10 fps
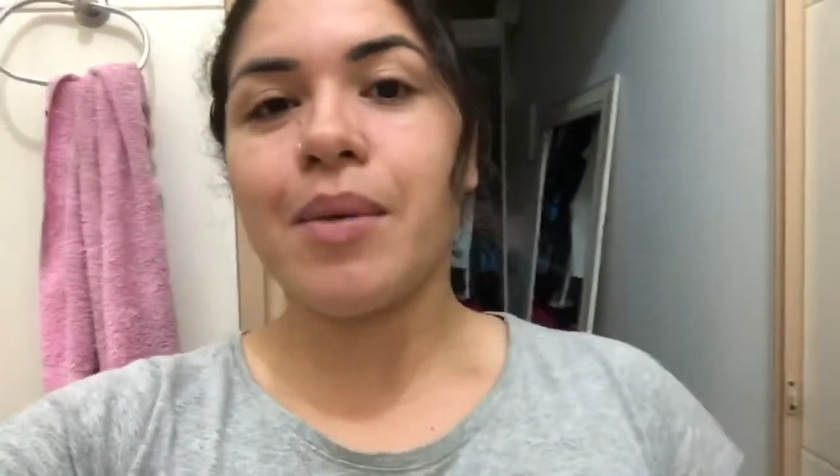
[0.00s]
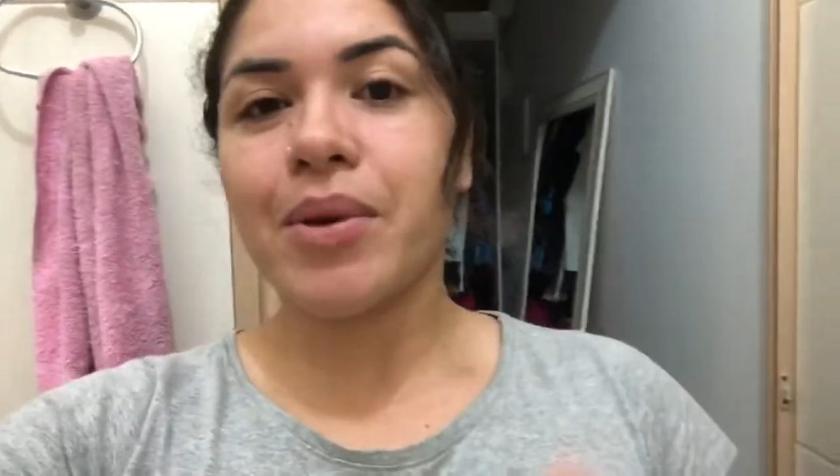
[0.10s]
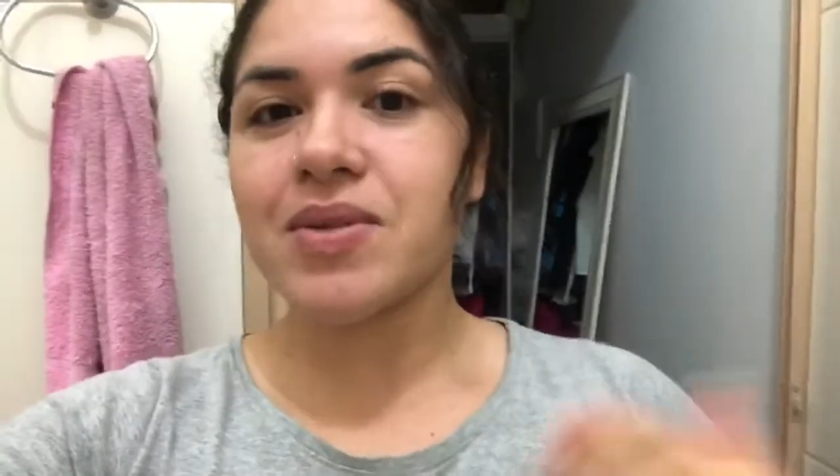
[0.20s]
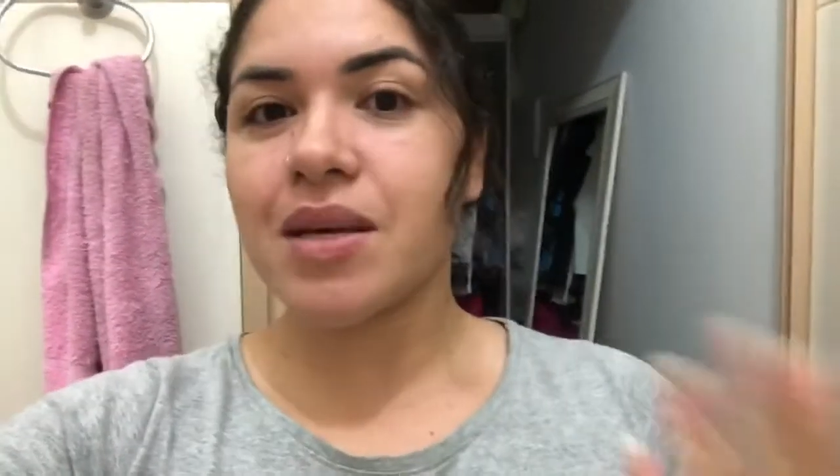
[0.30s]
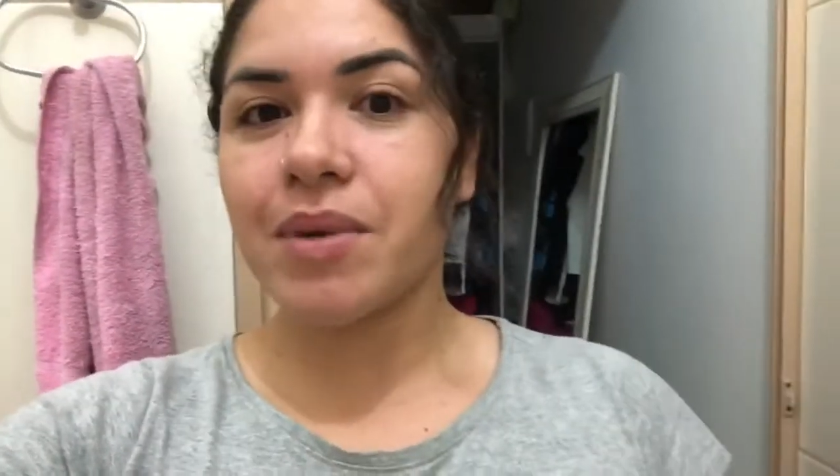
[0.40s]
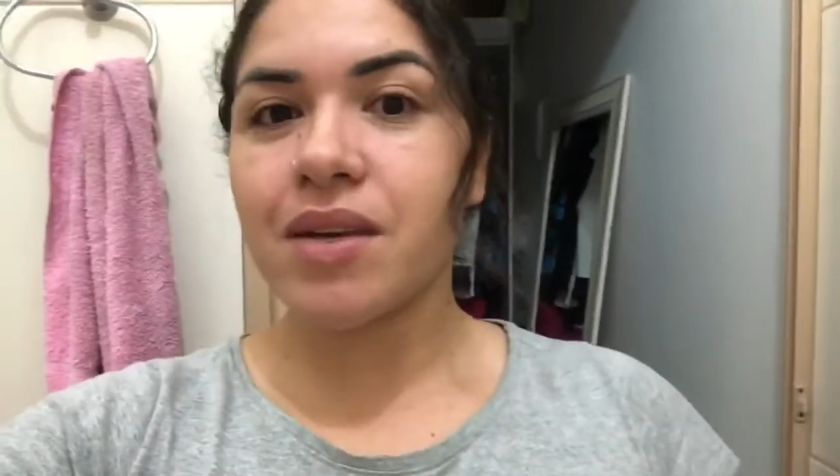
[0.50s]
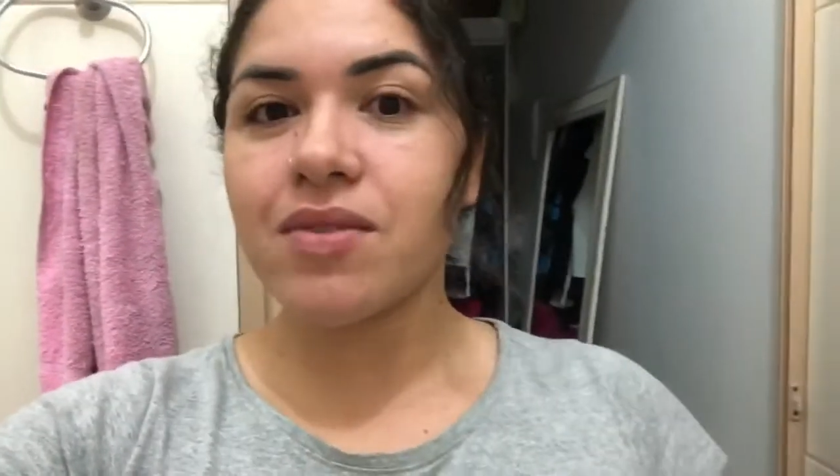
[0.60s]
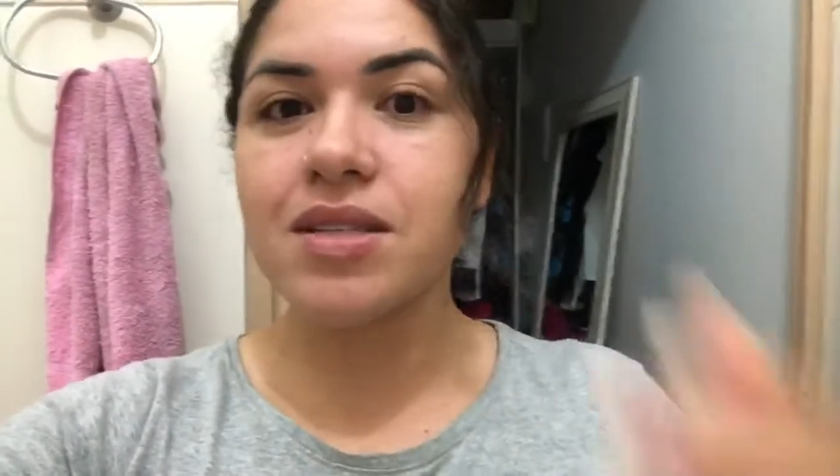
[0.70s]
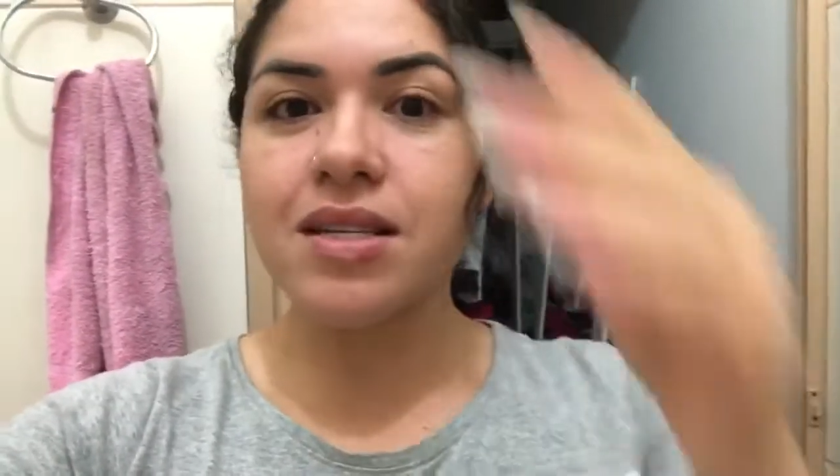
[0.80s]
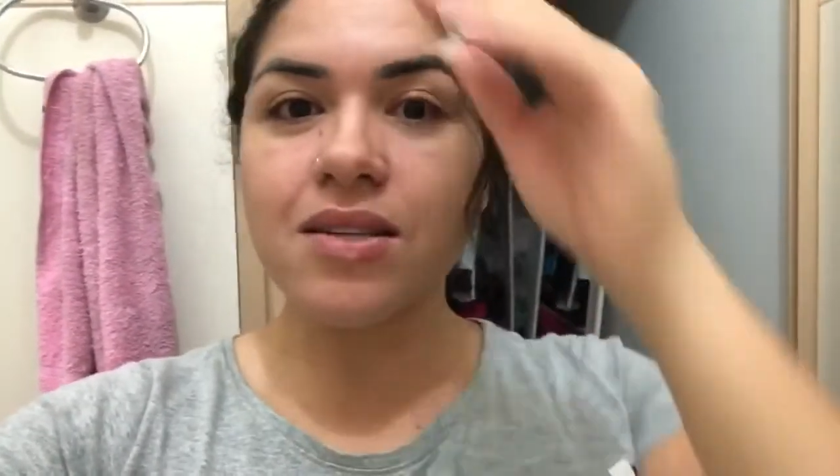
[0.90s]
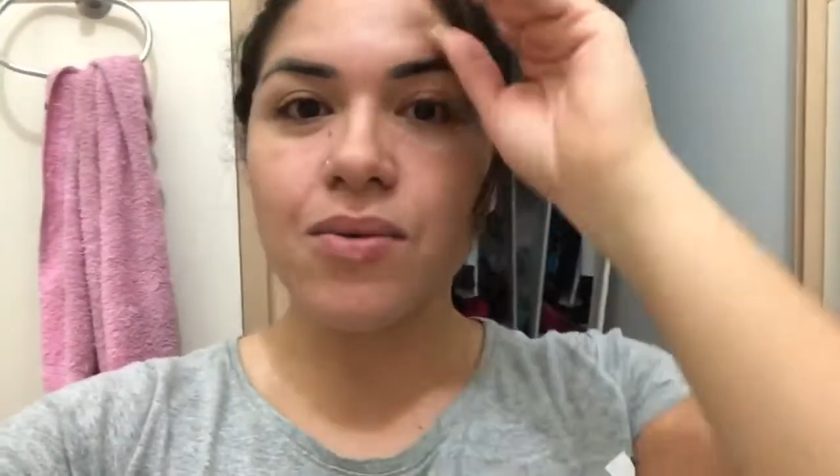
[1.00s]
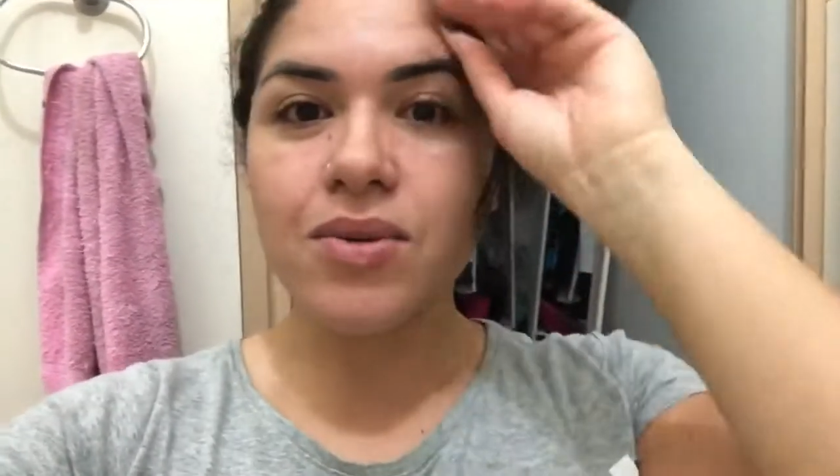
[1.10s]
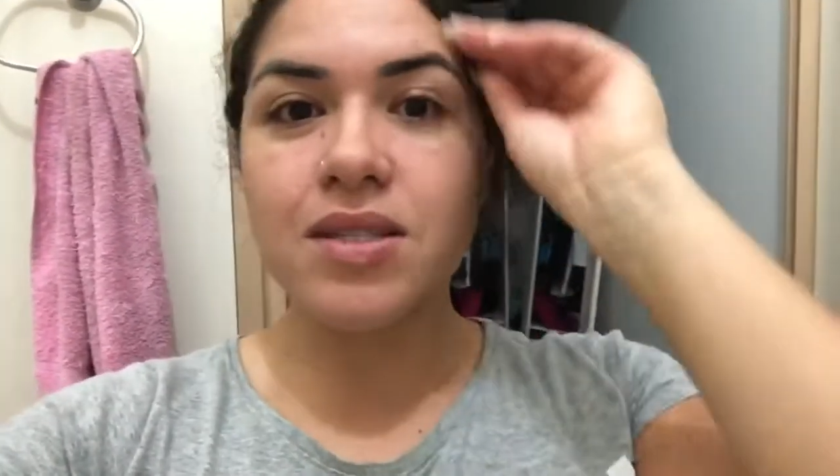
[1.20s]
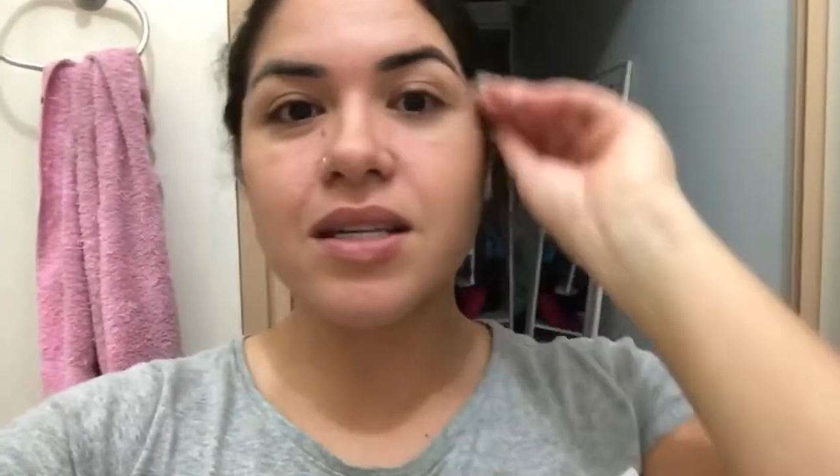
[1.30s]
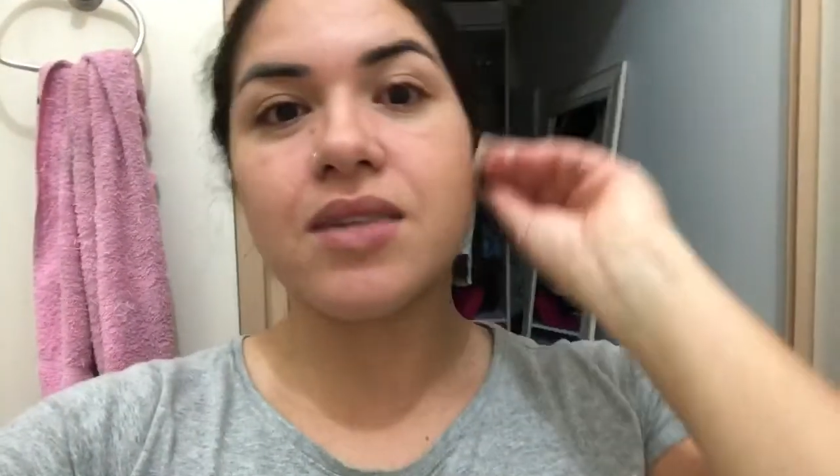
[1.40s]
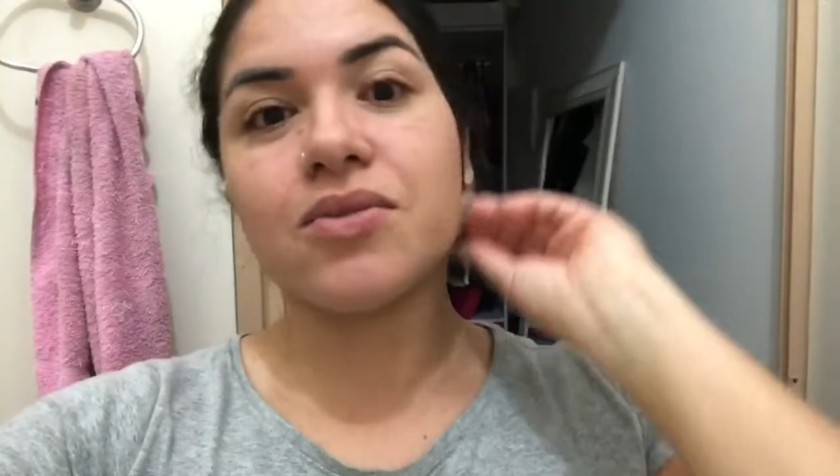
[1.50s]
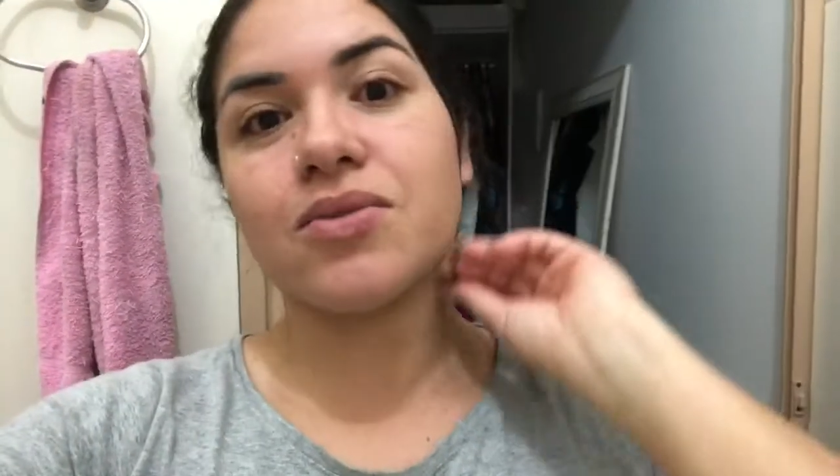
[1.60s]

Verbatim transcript: pra eu saber que vocês estão gostando